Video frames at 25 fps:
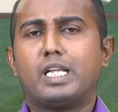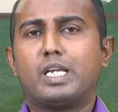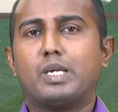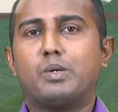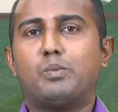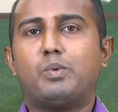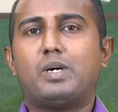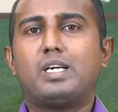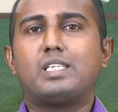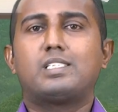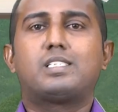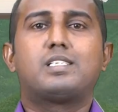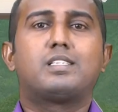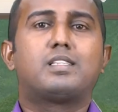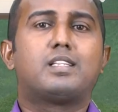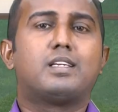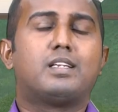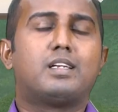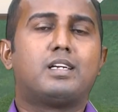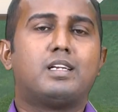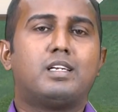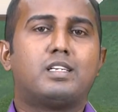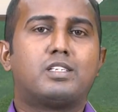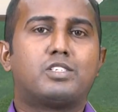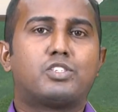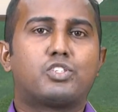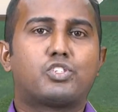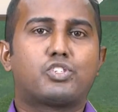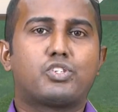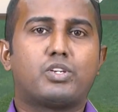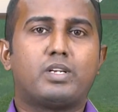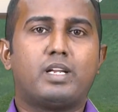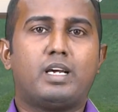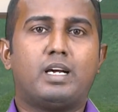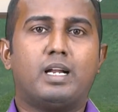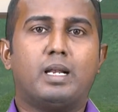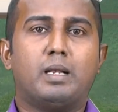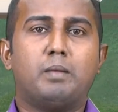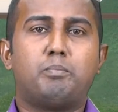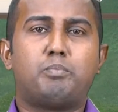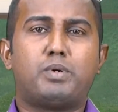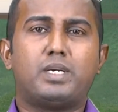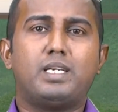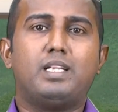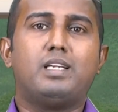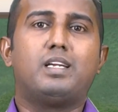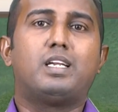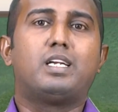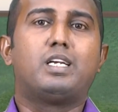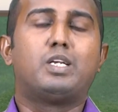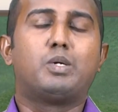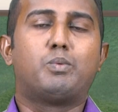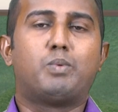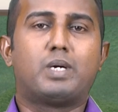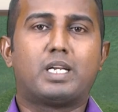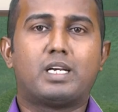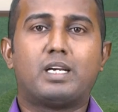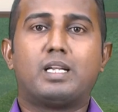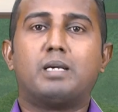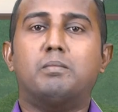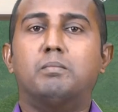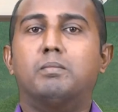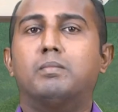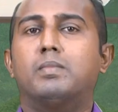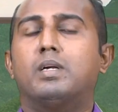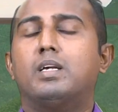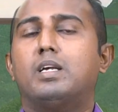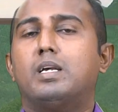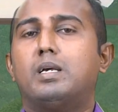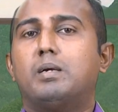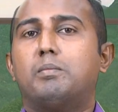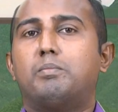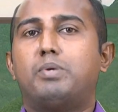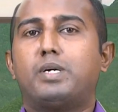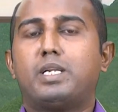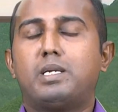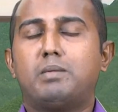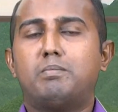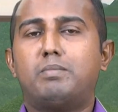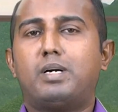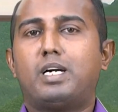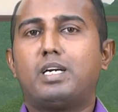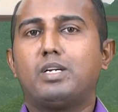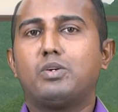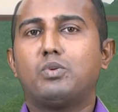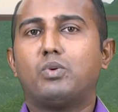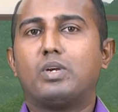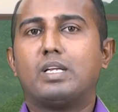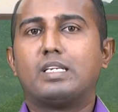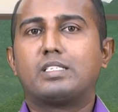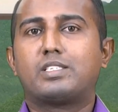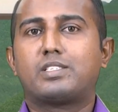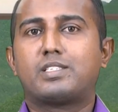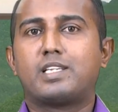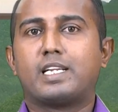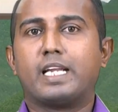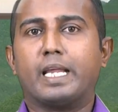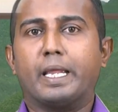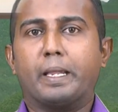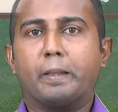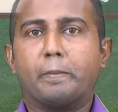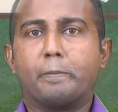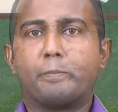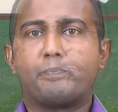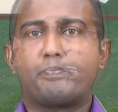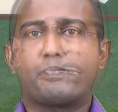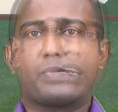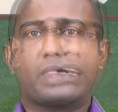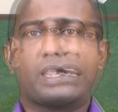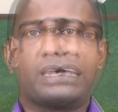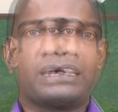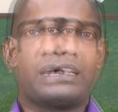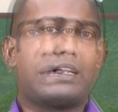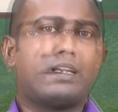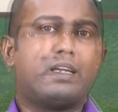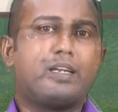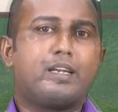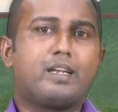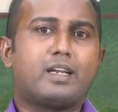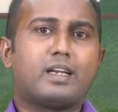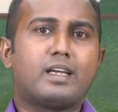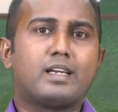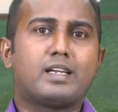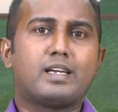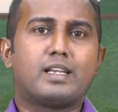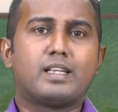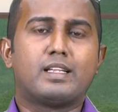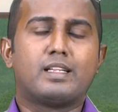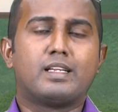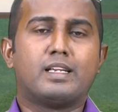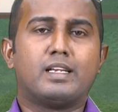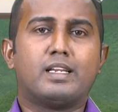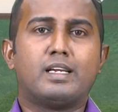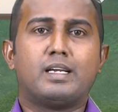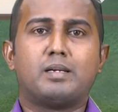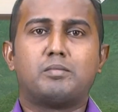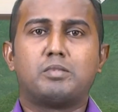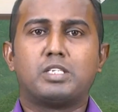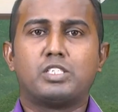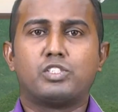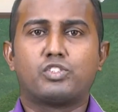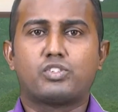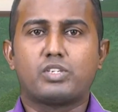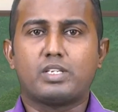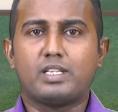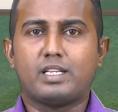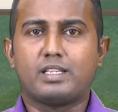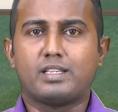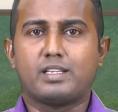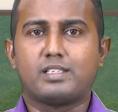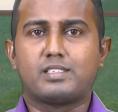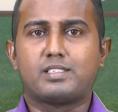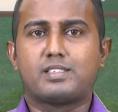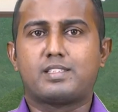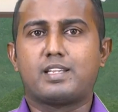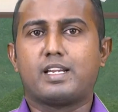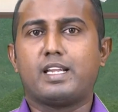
நீங்கள் வாசித்தீர்கள் என்று சொன்னால் பன்னிரெண்டு வருடம் பெரும்பாடு உள்ள ஸ்திரீ இடத்துல நடக்கிறது என்ன அப்படின்னு சொன்னால் அந்த